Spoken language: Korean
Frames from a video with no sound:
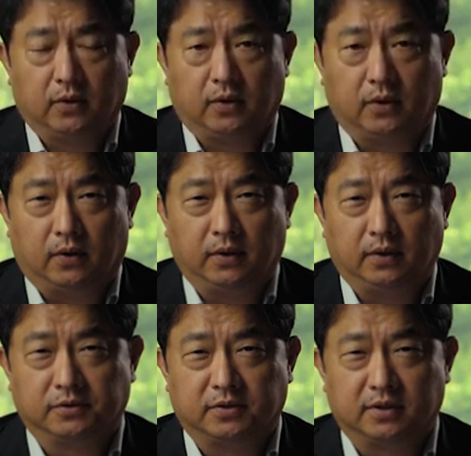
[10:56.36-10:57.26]
어,
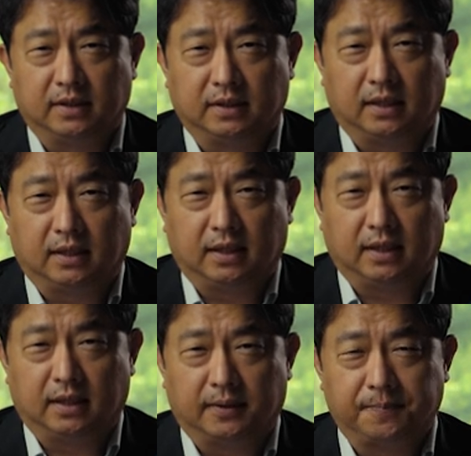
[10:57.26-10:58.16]
이것을
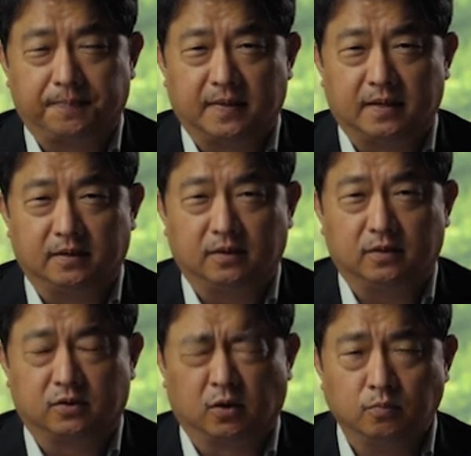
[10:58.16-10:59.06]
갖다가
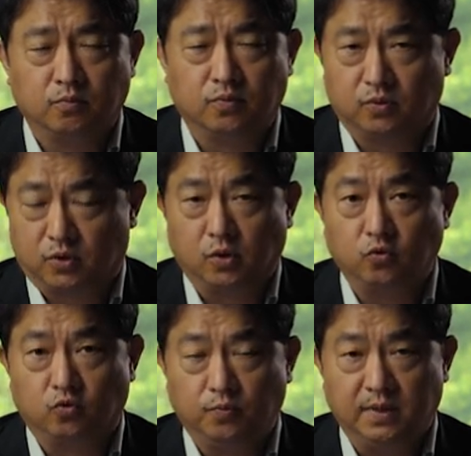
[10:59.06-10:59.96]
그 전부 전
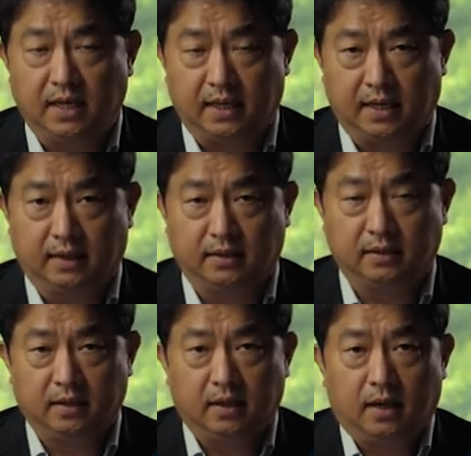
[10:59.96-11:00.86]

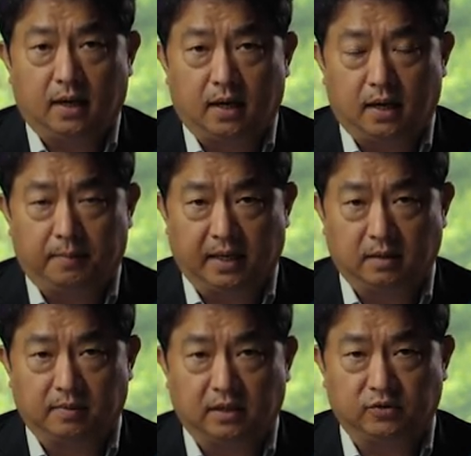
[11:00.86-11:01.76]
국민에게는 어, 배급을 할